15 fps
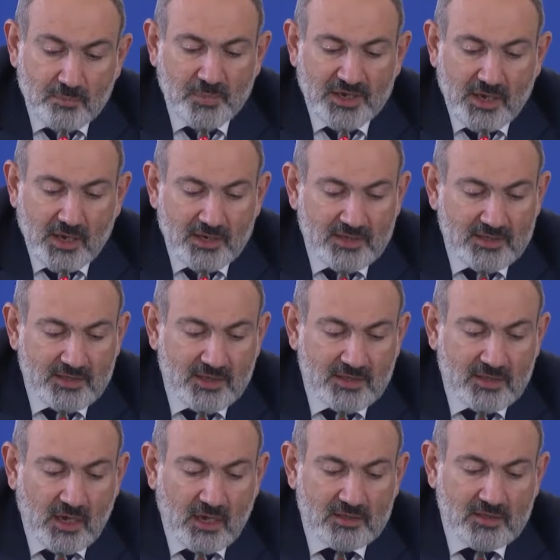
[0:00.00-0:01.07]

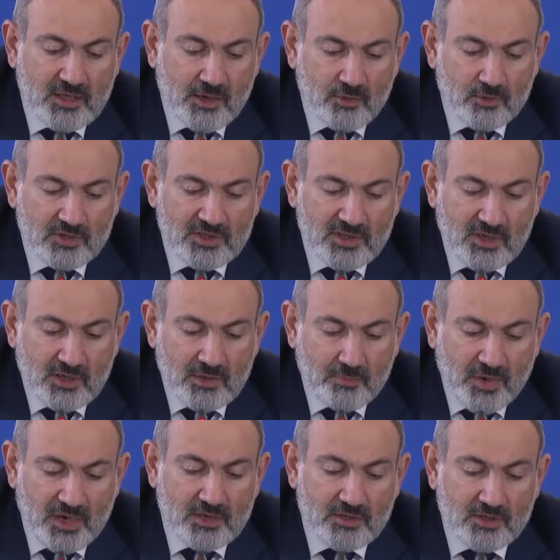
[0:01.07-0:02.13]
приоритет отдаются
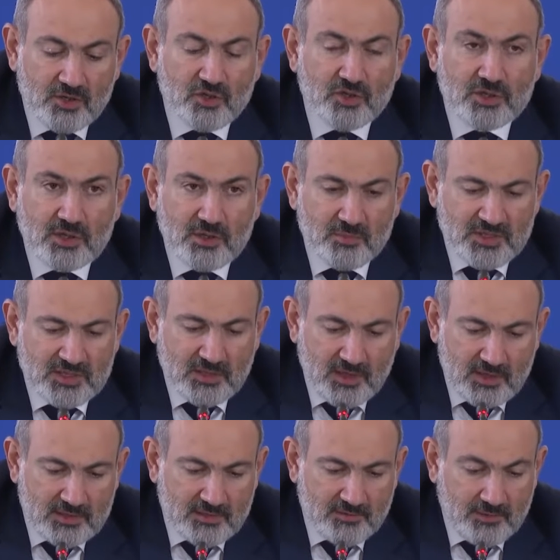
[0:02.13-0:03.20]
политическим
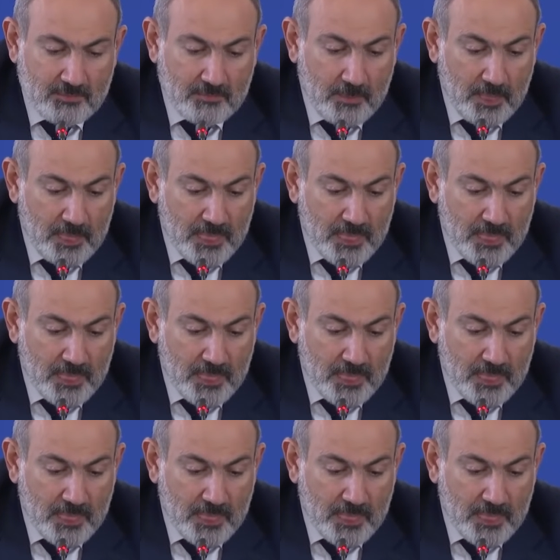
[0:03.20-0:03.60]
средствам.